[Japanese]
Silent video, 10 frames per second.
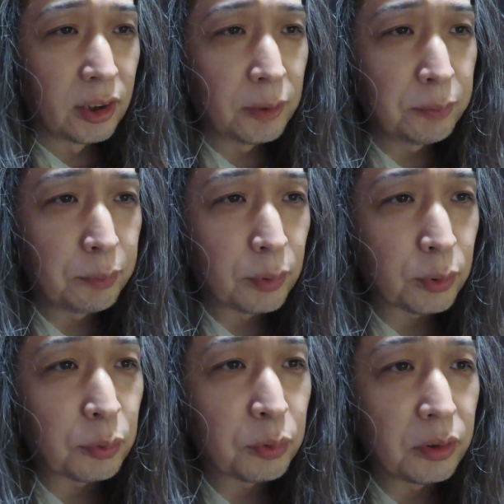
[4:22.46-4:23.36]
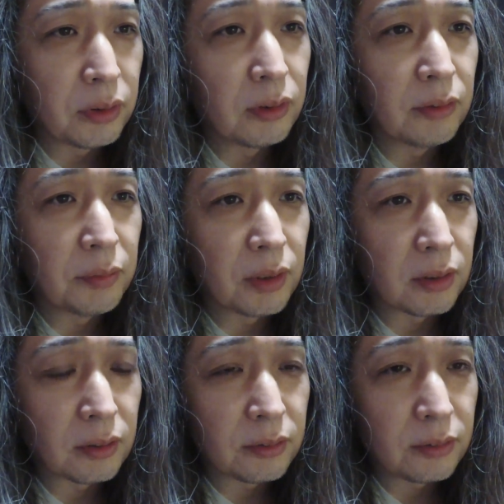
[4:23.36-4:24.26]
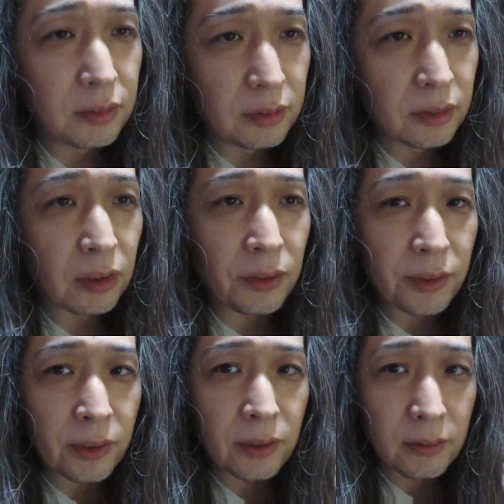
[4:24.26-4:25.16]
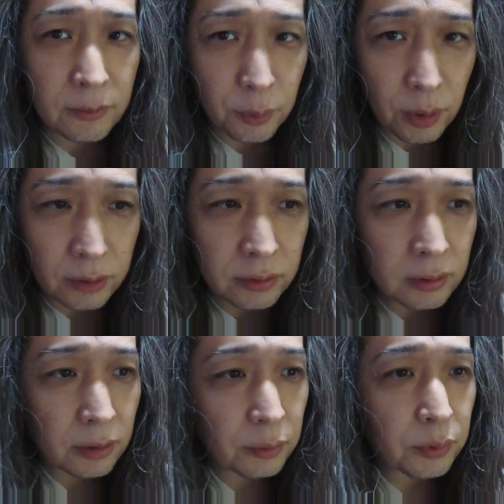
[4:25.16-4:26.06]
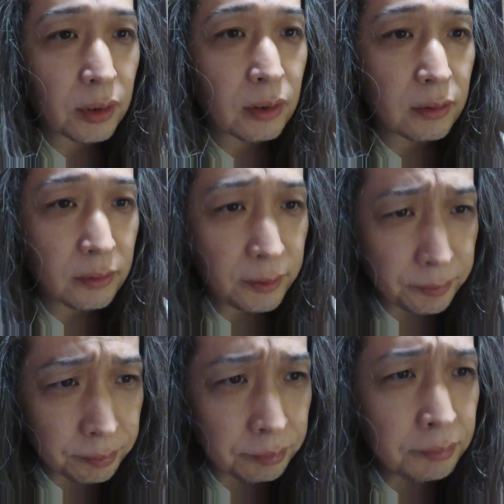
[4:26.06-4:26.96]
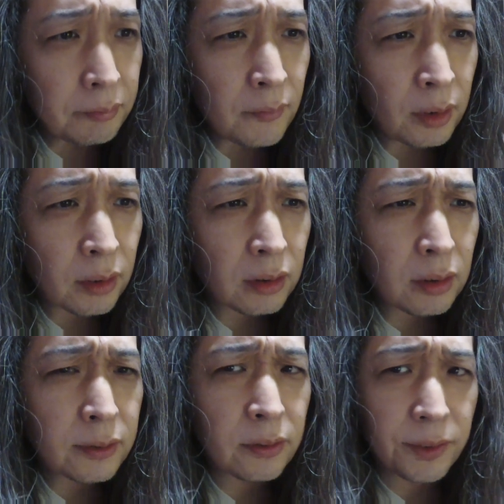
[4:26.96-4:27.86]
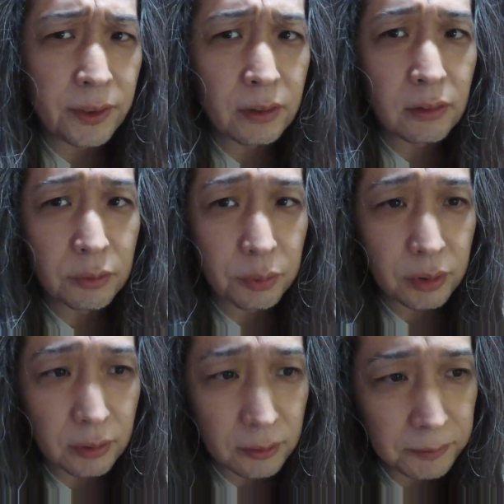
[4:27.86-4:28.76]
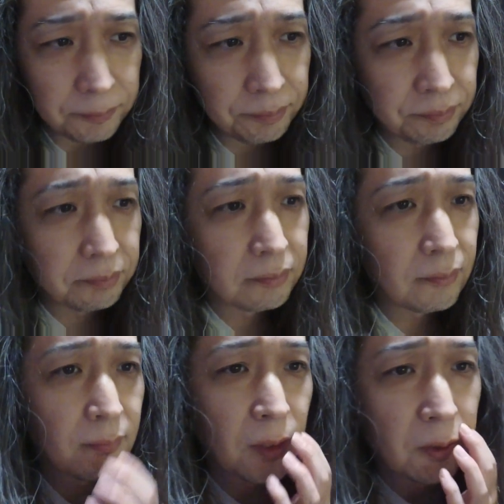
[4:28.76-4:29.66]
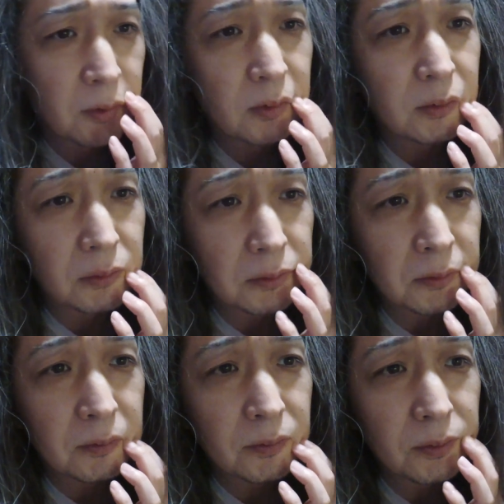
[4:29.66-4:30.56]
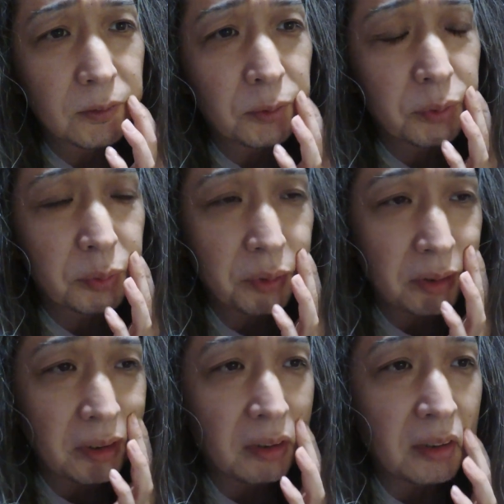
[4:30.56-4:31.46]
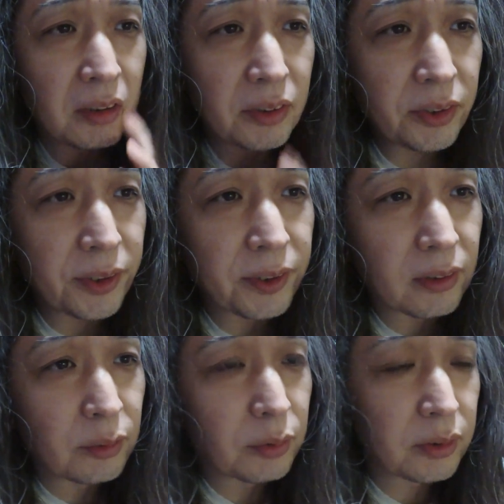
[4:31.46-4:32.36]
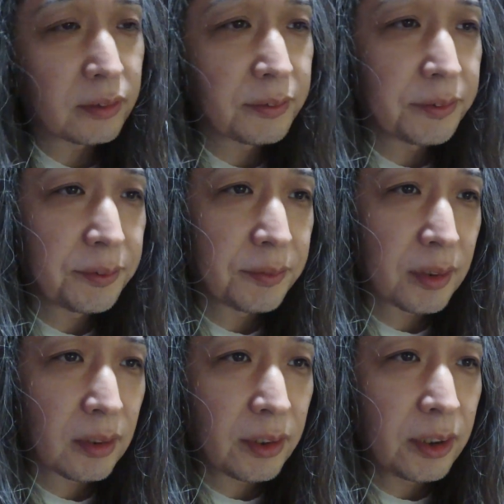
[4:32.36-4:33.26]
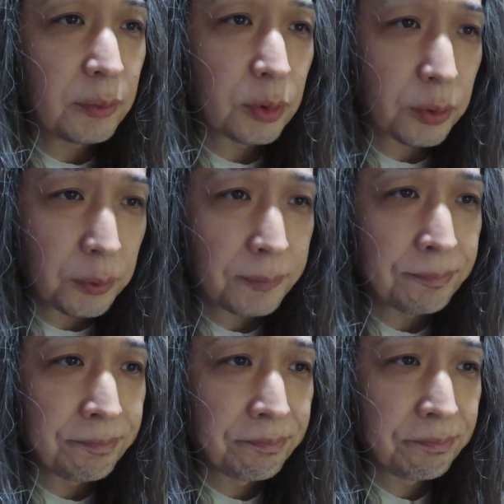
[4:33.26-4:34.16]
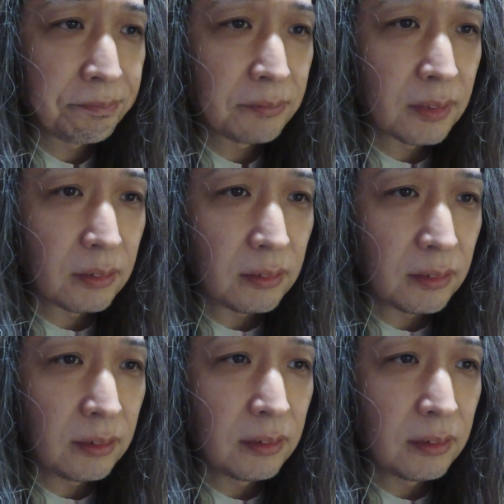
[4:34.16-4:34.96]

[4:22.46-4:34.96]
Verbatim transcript: 一歩外に出ればねダラダラの暑さの中ねただでさえ嫌なのにねそう労働に出かけなきゃいけないわけですよ帰りもそうね